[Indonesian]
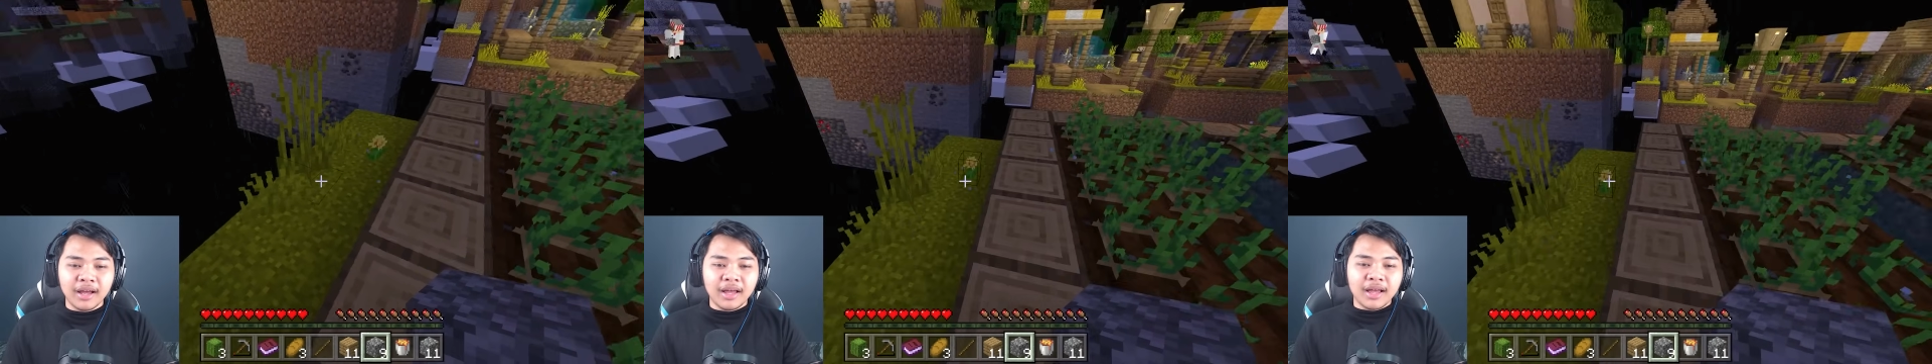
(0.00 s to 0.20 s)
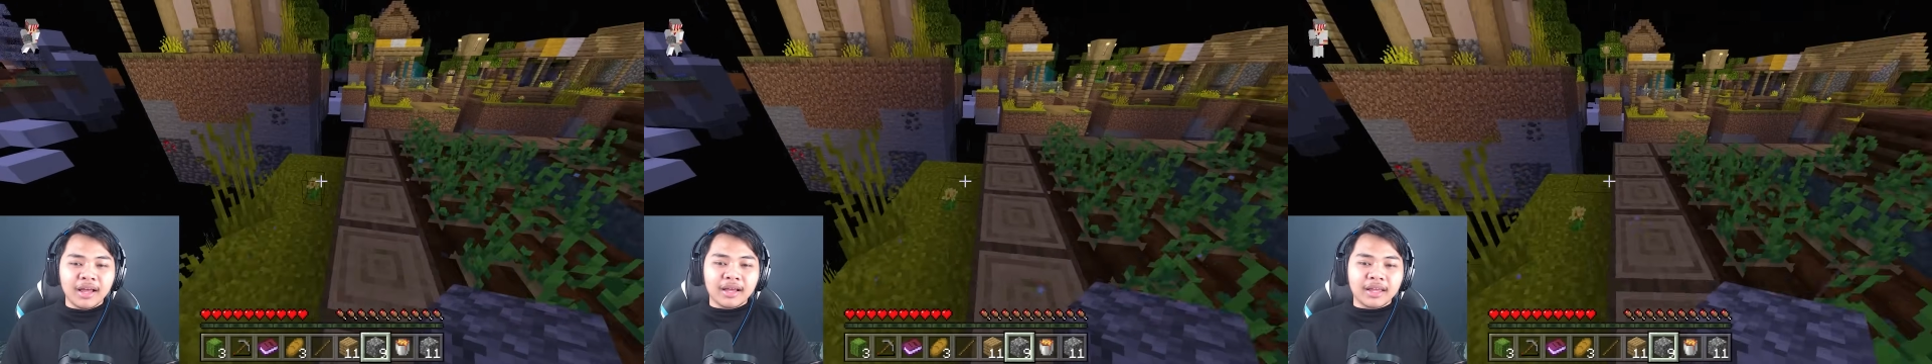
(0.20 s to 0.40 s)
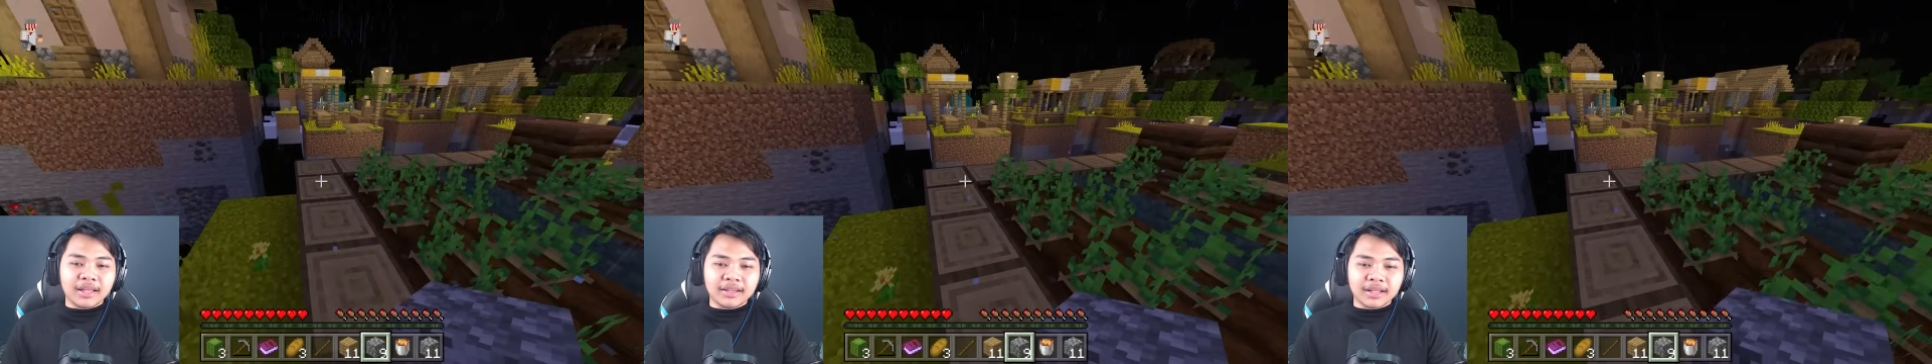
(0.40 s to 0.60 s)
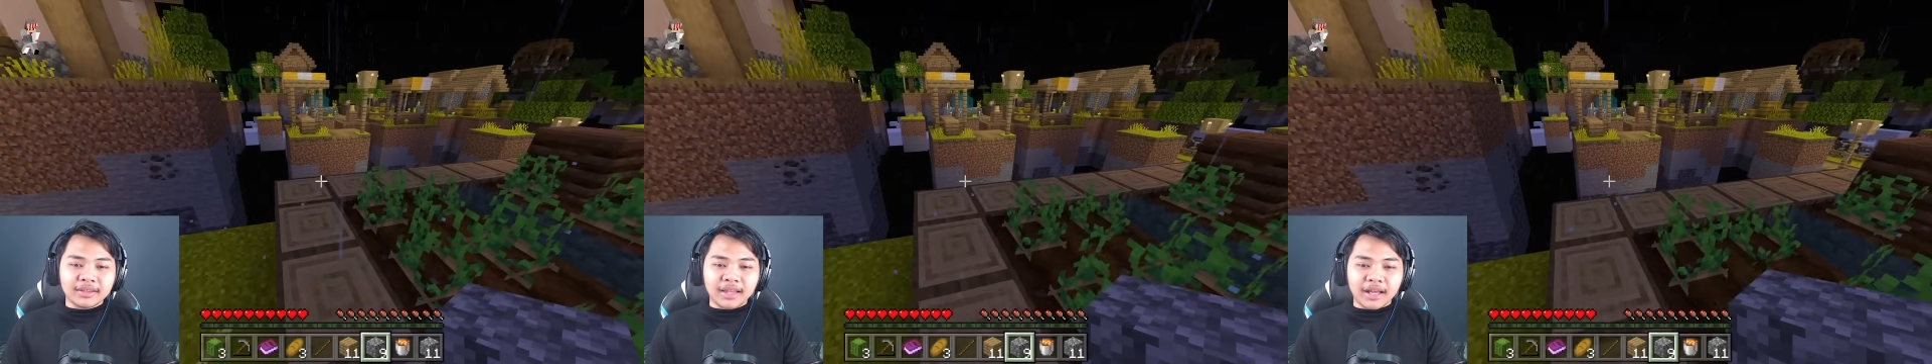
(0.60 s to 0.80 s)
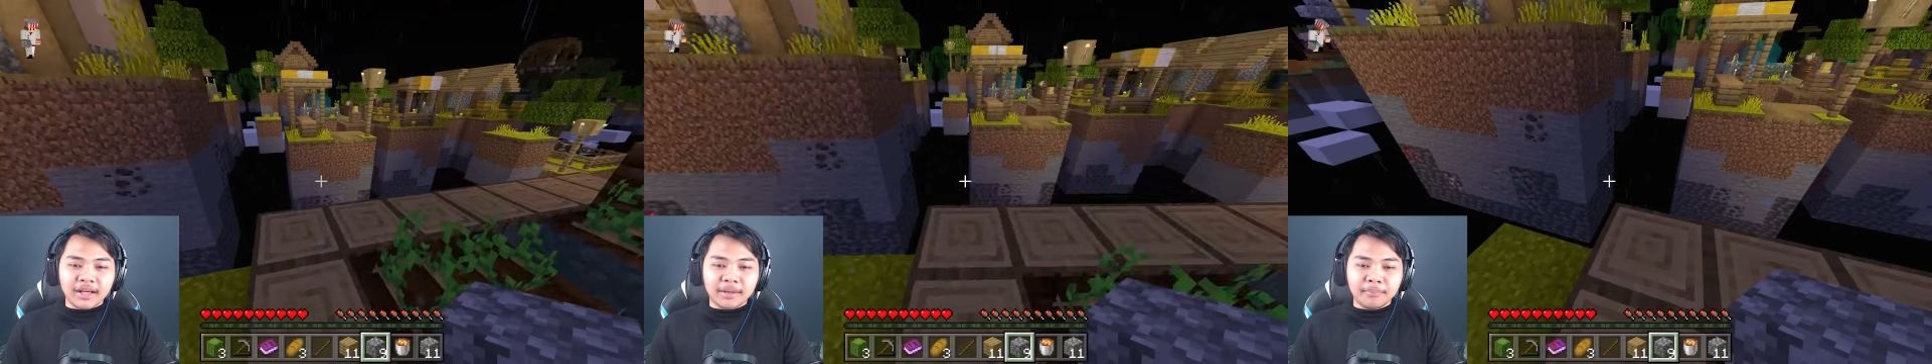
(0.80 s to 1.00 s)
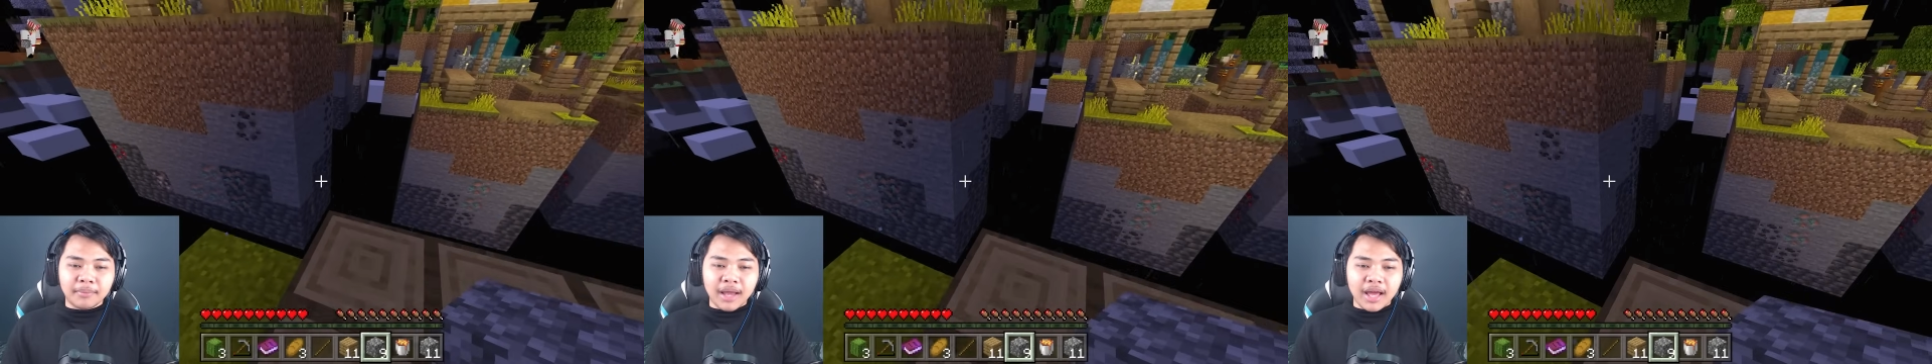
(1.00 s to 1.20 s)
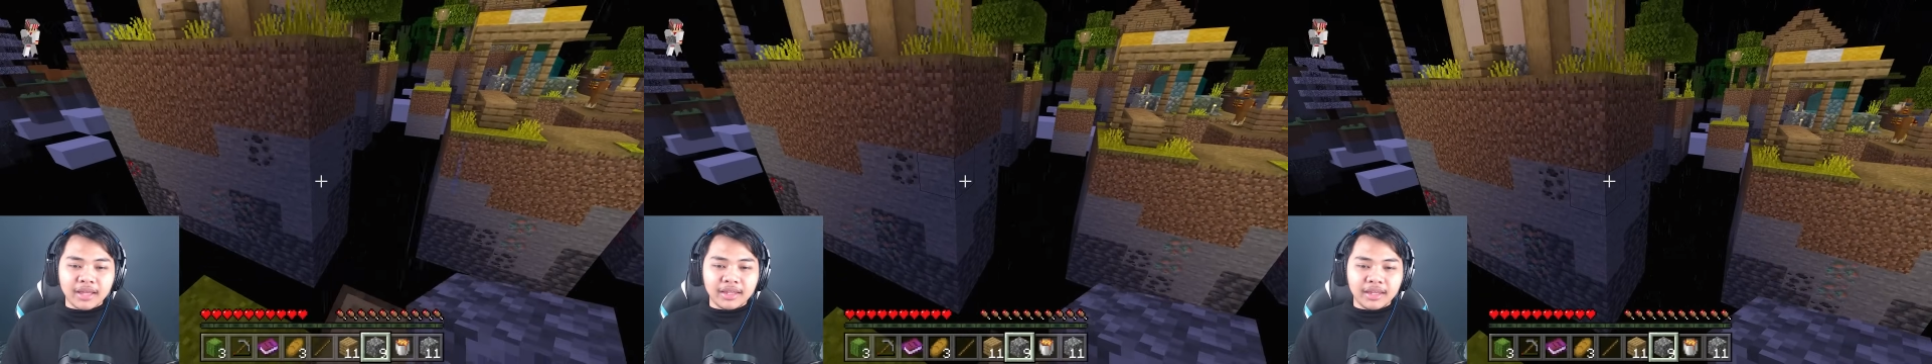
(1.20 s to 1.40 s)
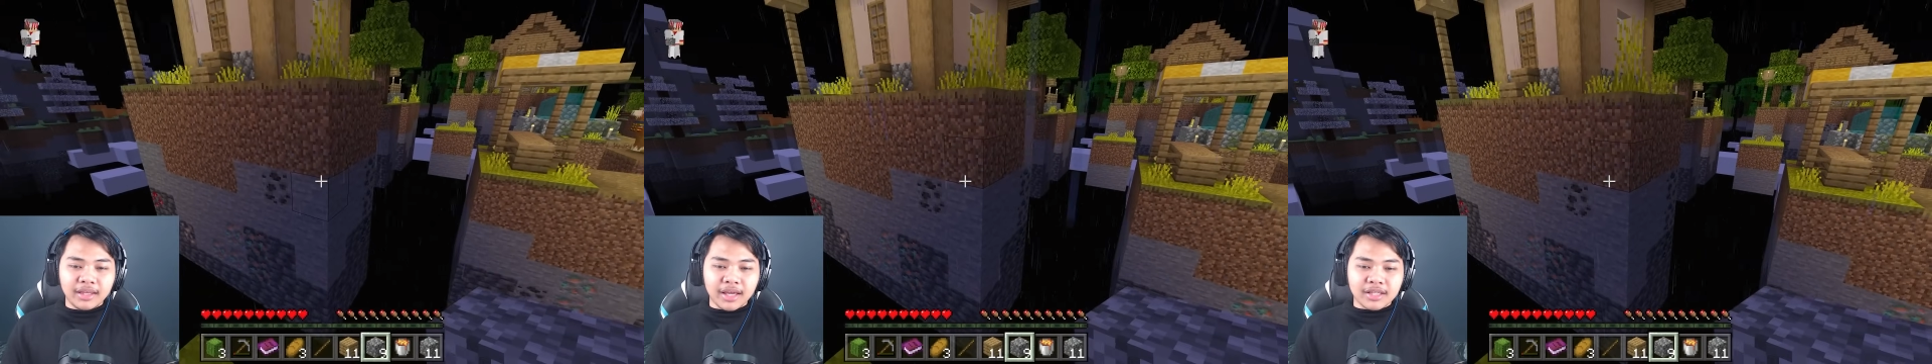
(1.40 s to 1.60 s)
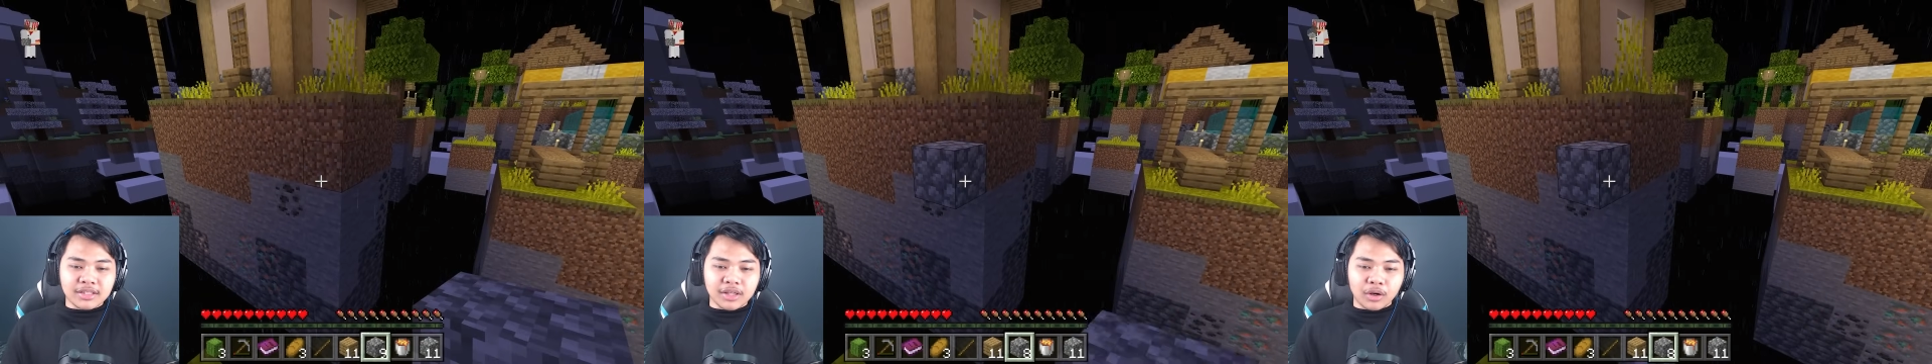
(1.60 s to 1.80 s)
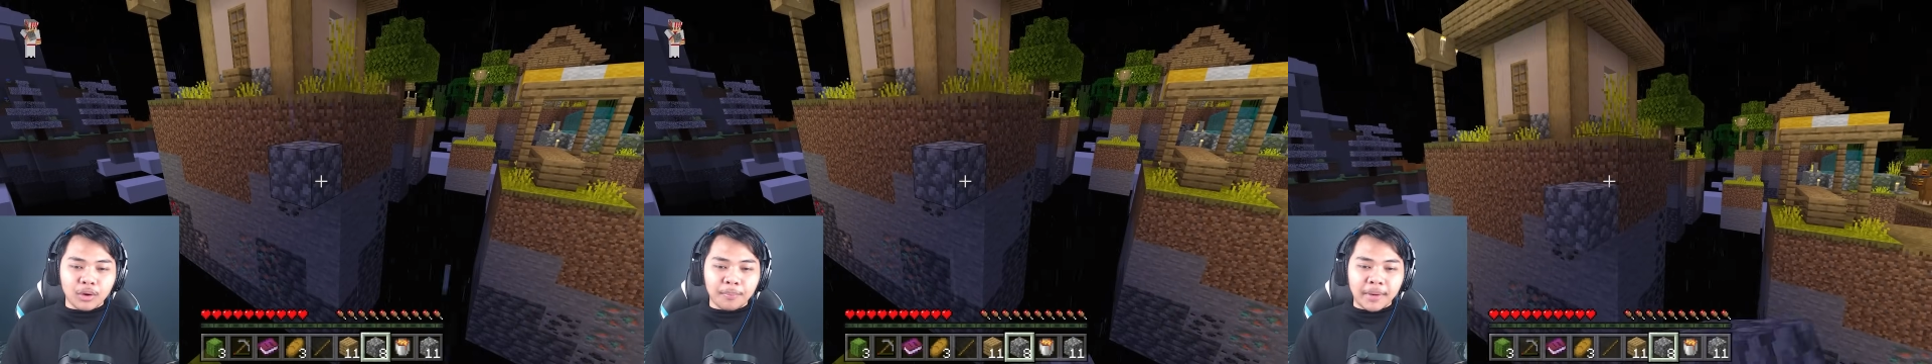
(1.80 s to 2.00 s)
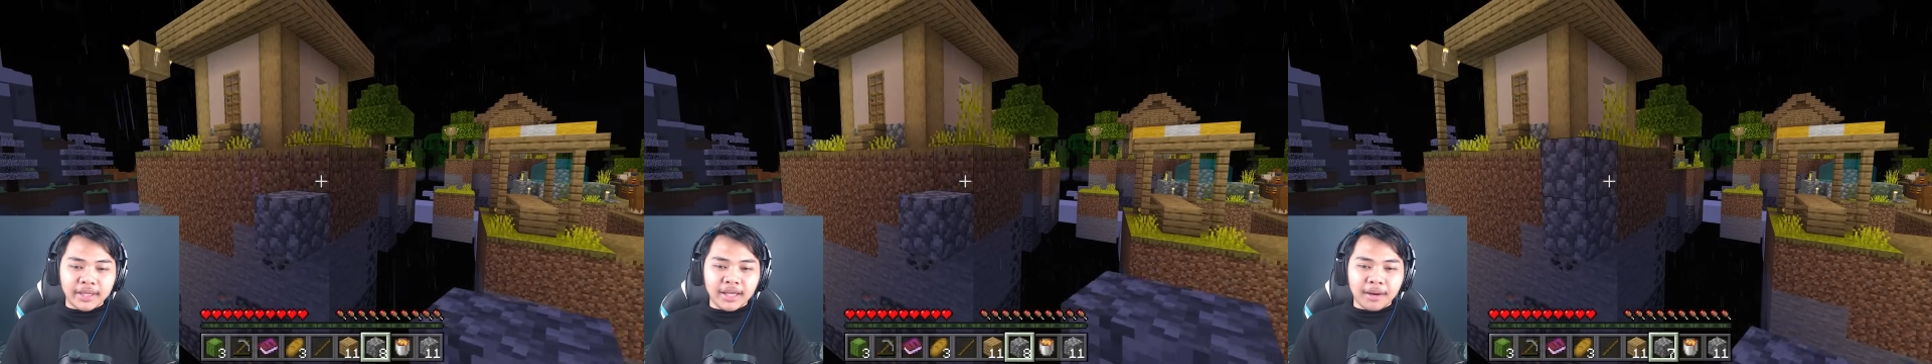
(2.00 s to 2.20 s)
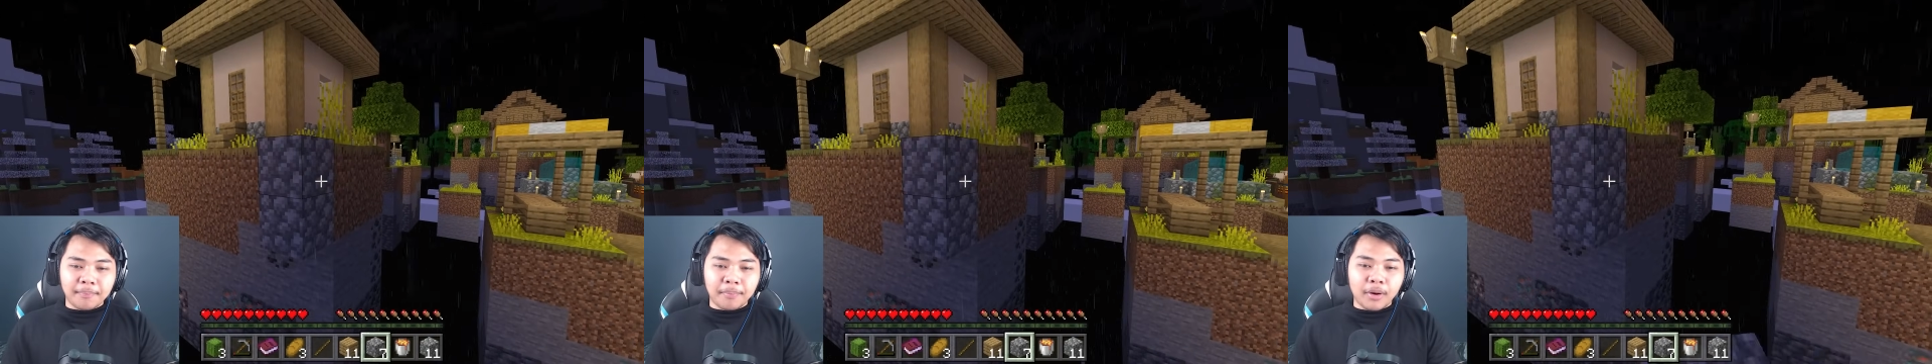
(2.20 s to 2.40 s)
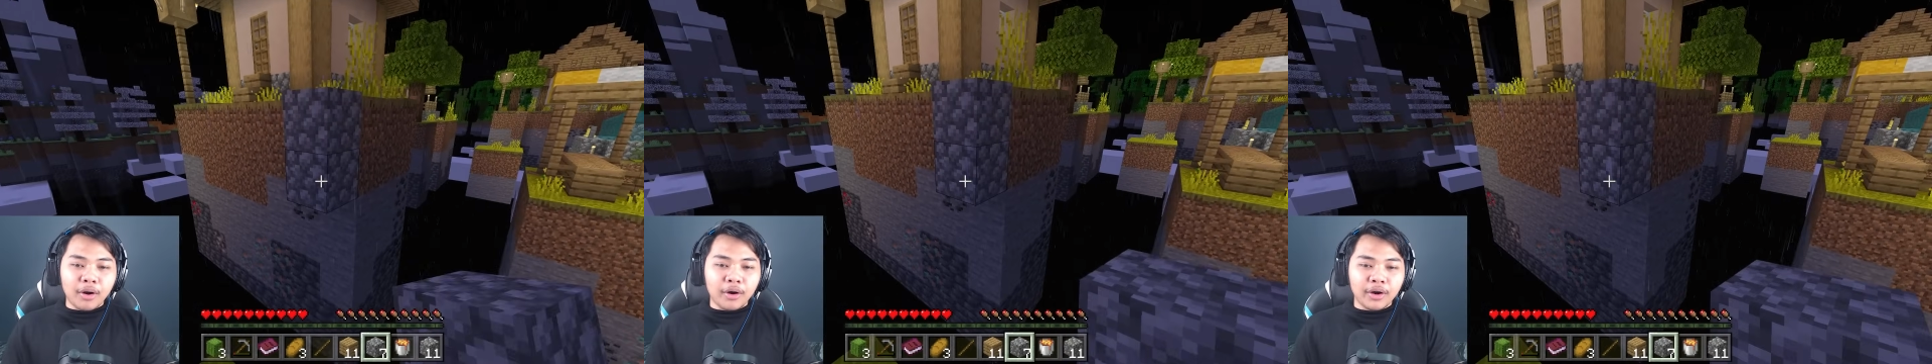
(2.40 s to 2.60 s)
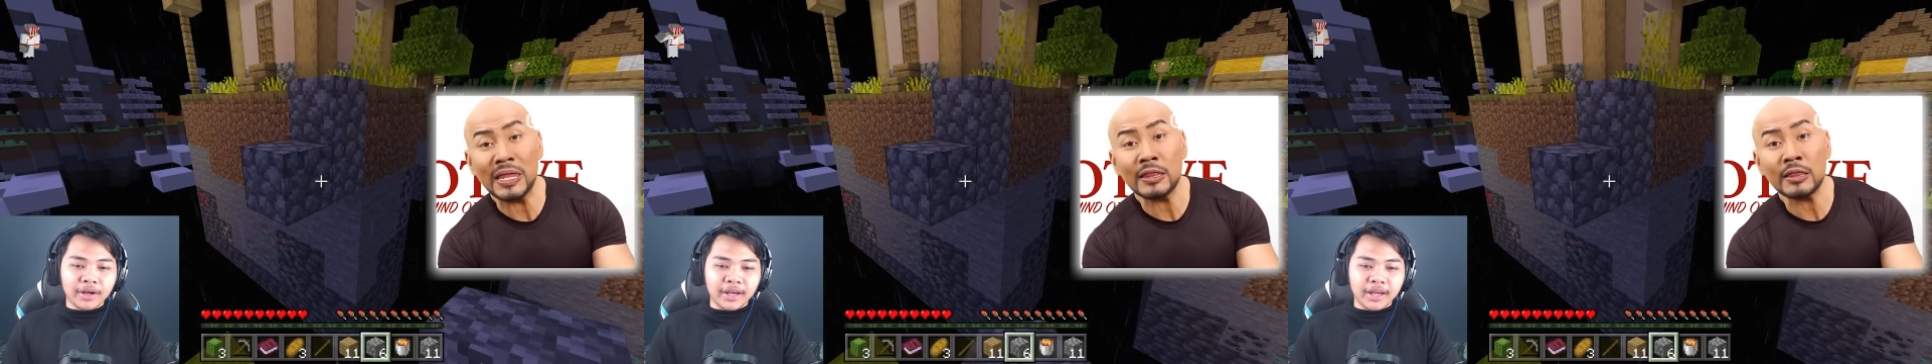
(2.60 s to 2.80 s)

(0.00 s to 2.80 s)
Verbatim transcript: Kita tanam lagi guys kalau banyak pohon ya.